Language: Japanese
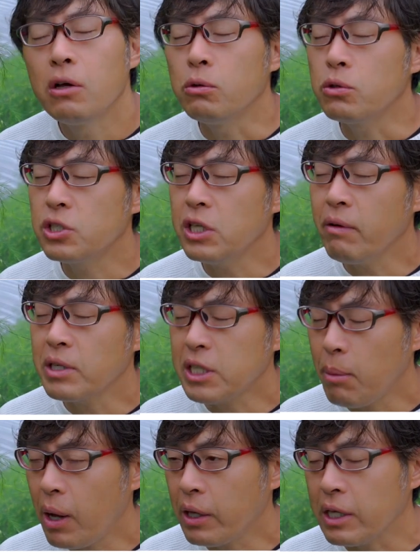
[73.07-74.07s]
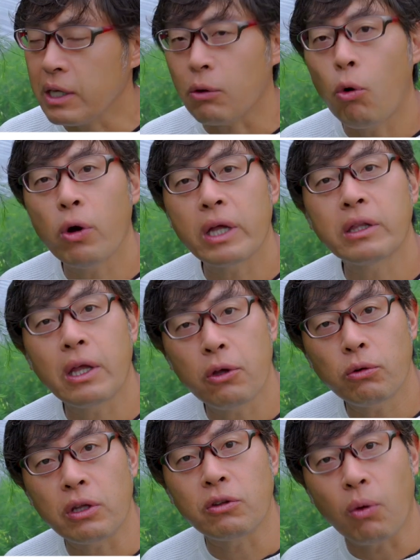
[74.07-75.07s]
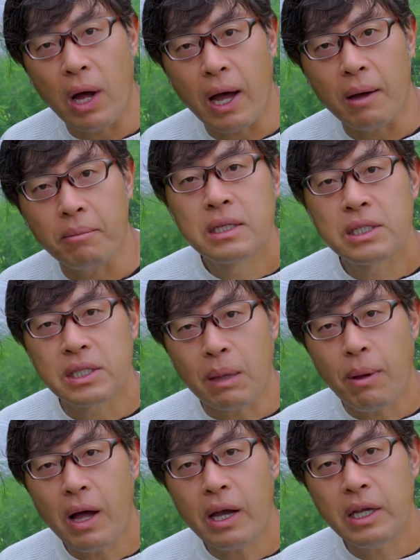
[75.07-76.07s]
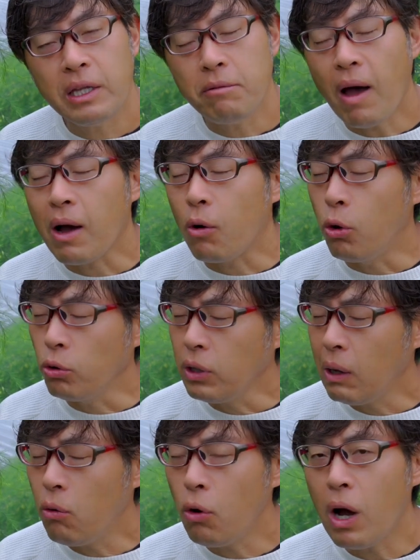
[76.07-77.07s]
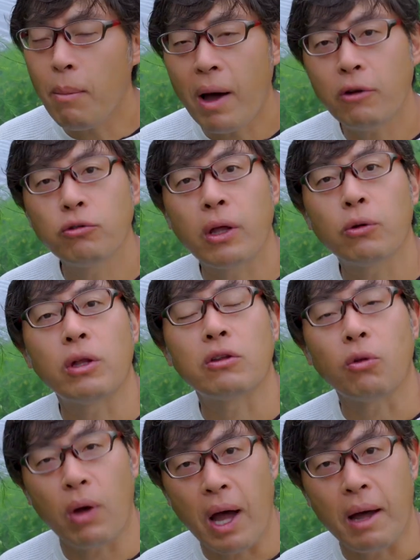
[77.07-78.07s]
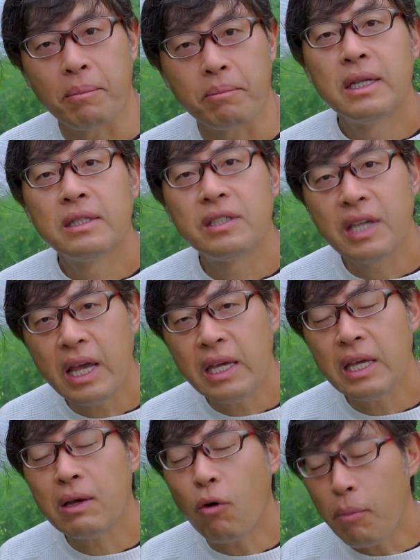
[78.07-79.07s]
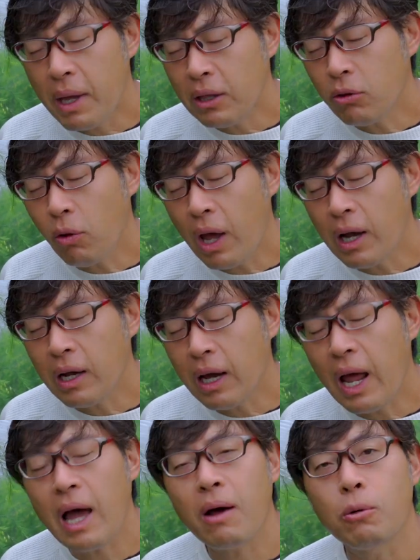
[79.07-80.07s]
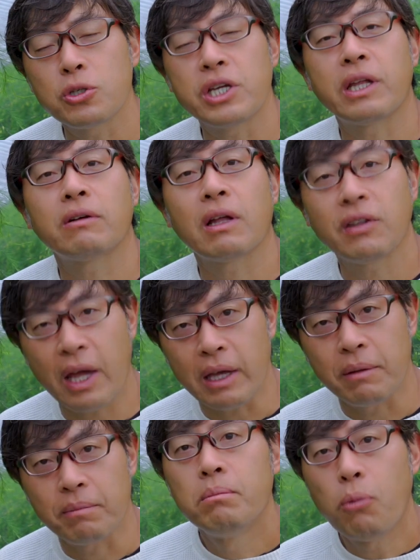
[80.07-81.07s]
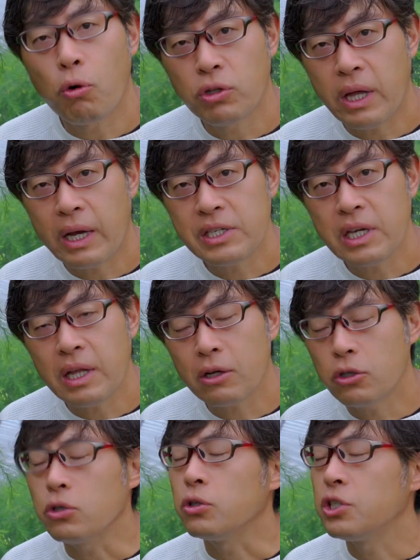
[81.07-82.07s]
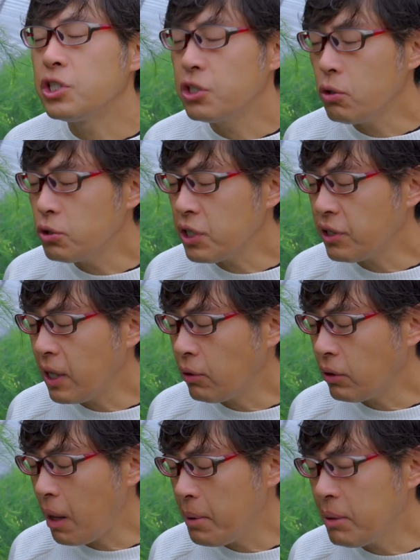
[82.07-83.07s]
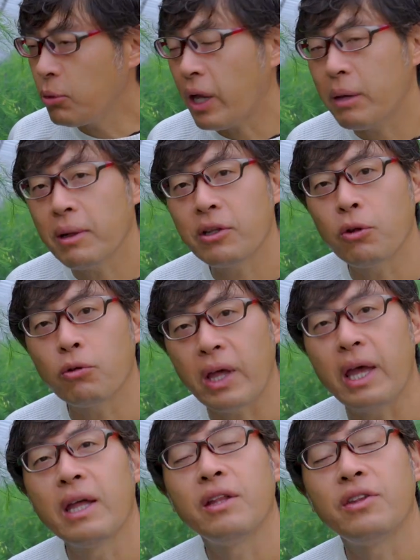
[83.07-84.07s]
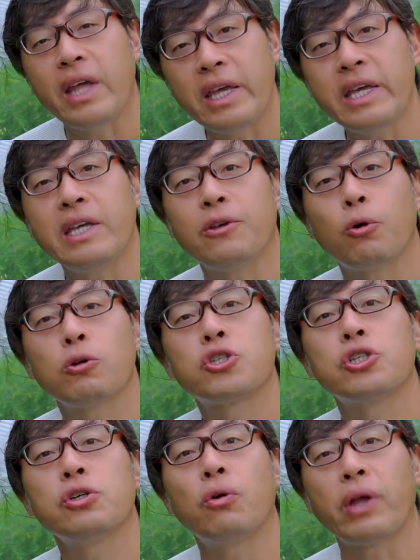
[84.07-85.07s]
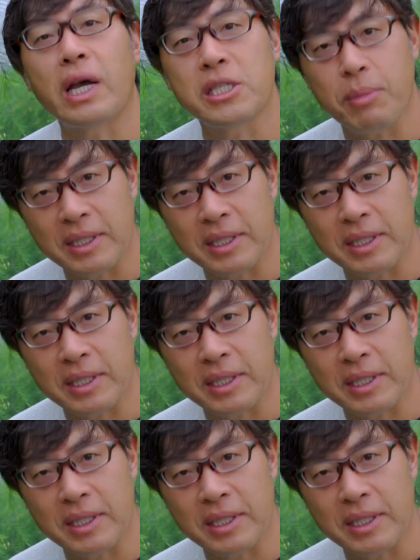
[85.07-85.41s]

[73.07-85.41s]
うちでは下ばかきこうやってるようですとか下ばかきにはこんな効果もあるんだよですとか是非コメント欄から教えてください僕だけじゃなく視聴者さんのためにもなりますので、ぜひよろしくお願いし